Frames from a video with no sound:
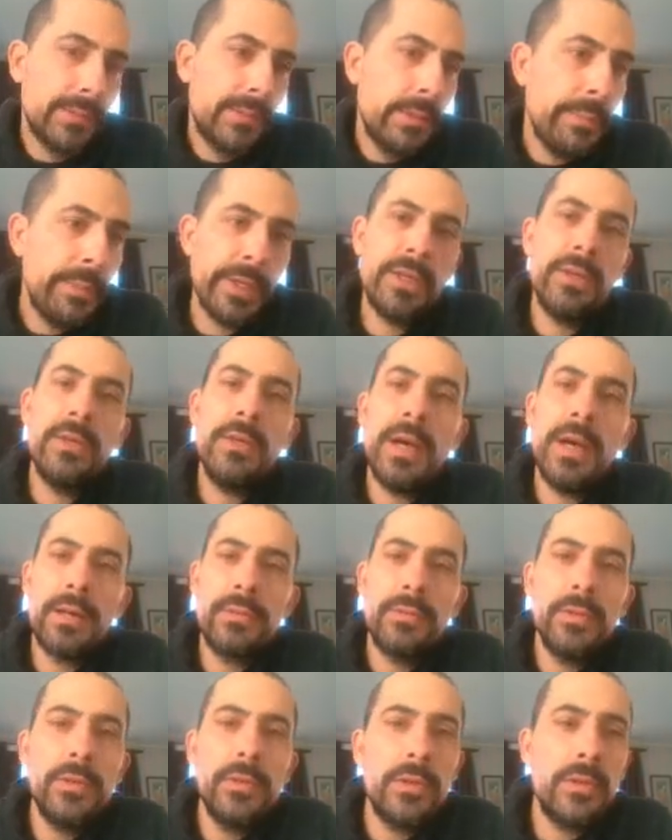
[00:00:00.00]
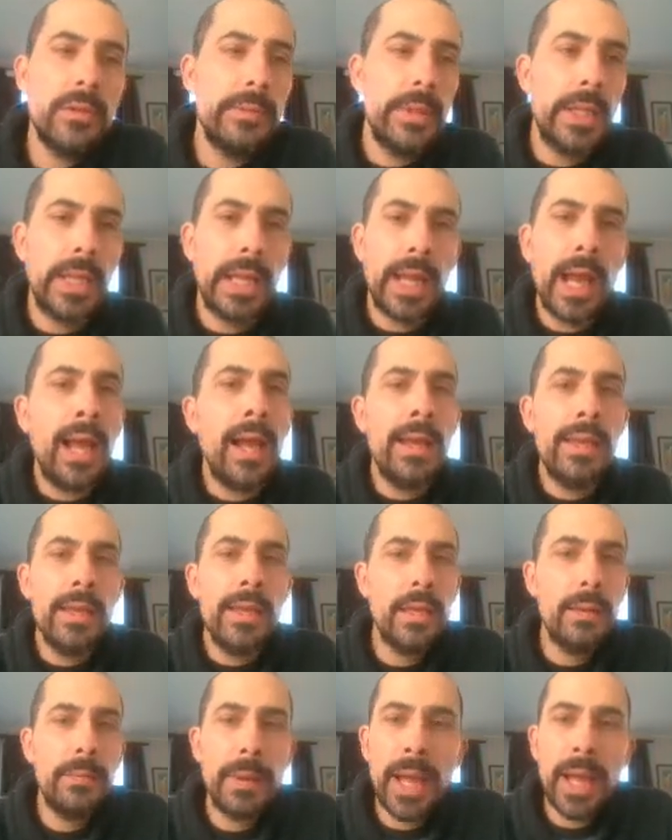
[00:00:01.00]
Típico arbusto como de calle,
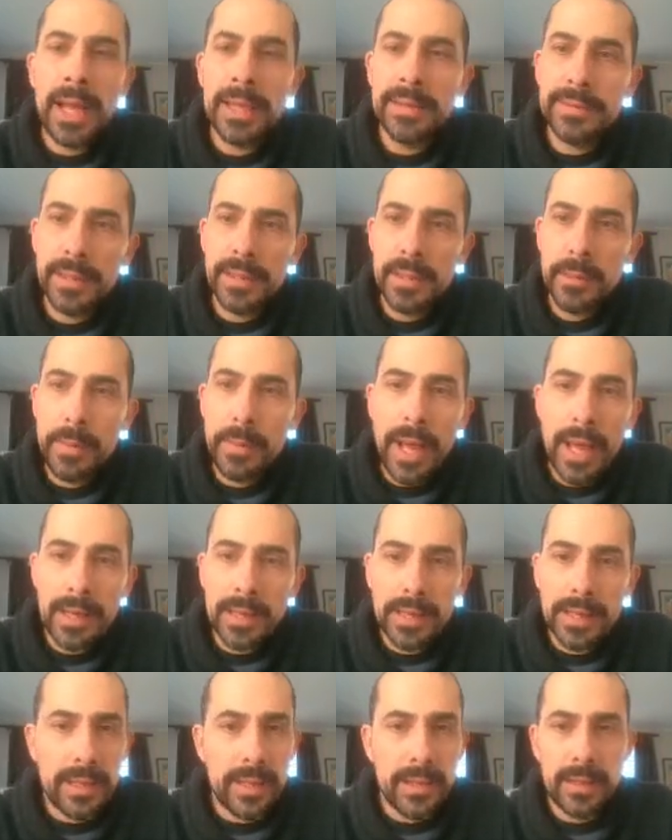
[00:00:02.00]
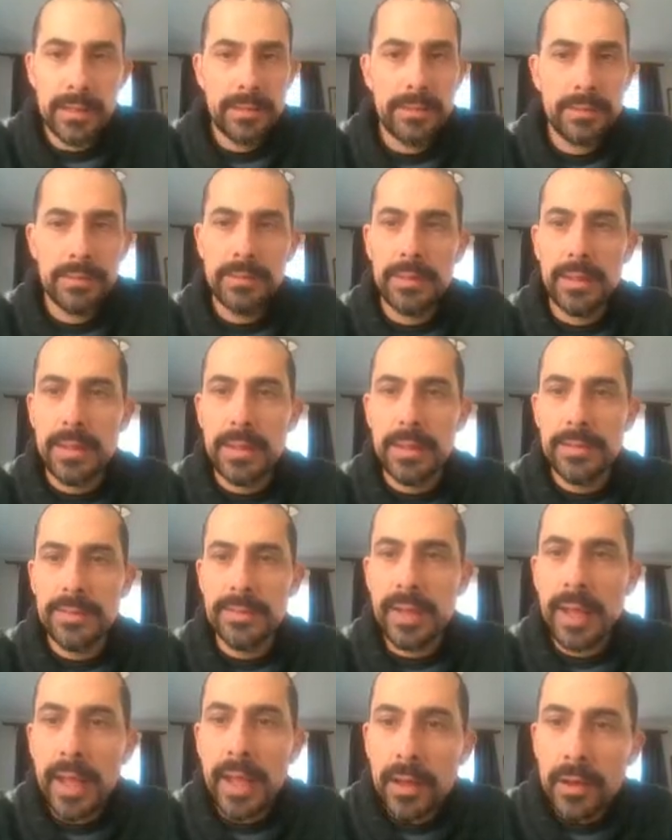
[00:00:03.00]
de plaza, de parque, no sé, de
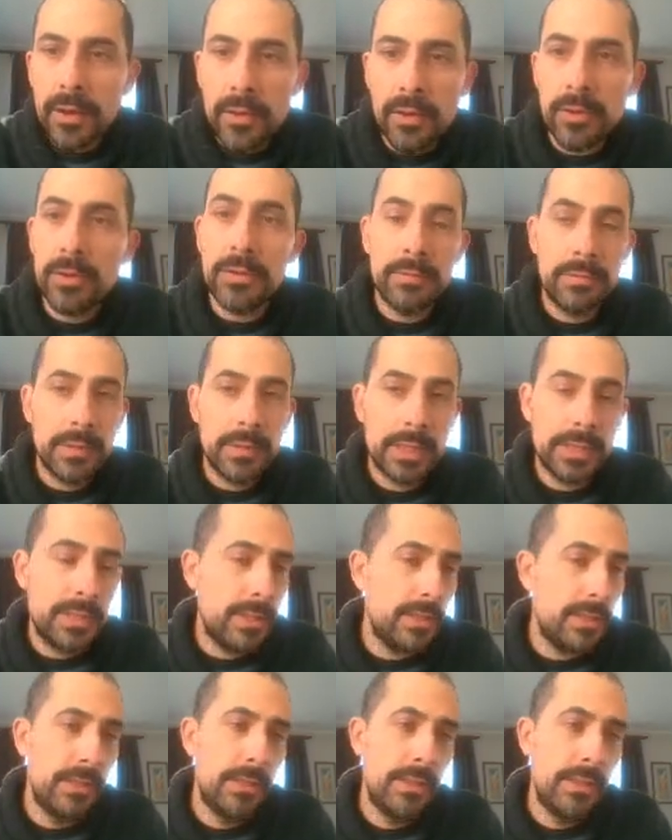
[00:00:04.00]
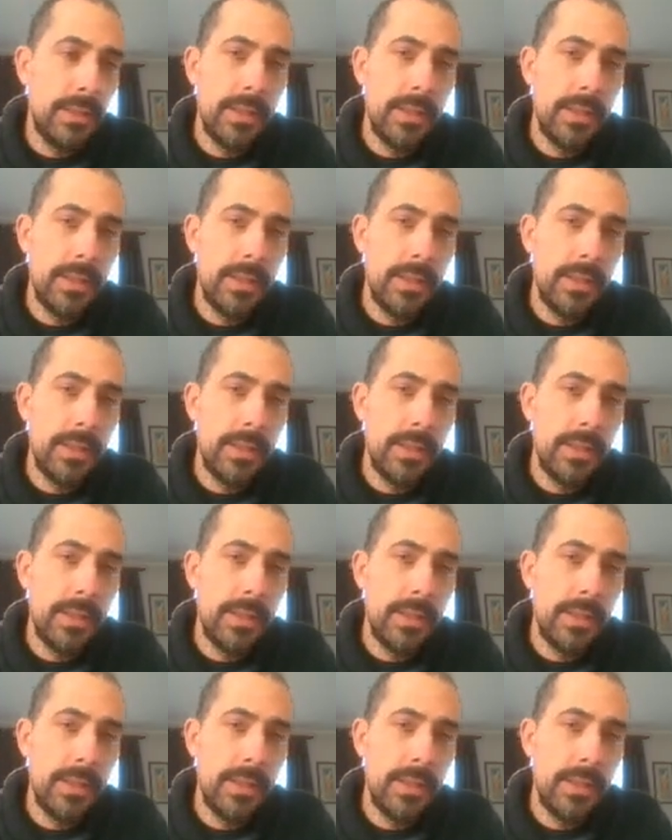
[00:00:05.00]
cerco, ¿cachai?